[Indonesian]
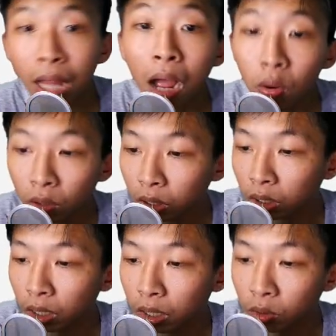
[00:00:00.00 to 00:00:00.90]
Di
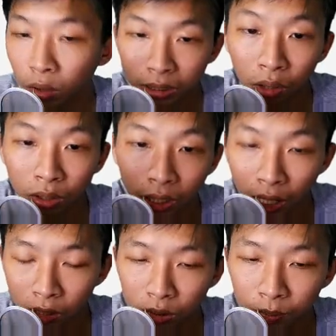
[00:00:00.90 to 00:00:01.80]
tahun uh, dua
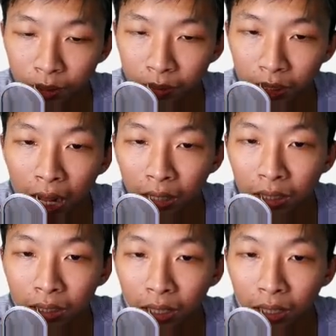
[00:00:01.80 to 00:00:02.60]
tahun yang lalu teman-teman,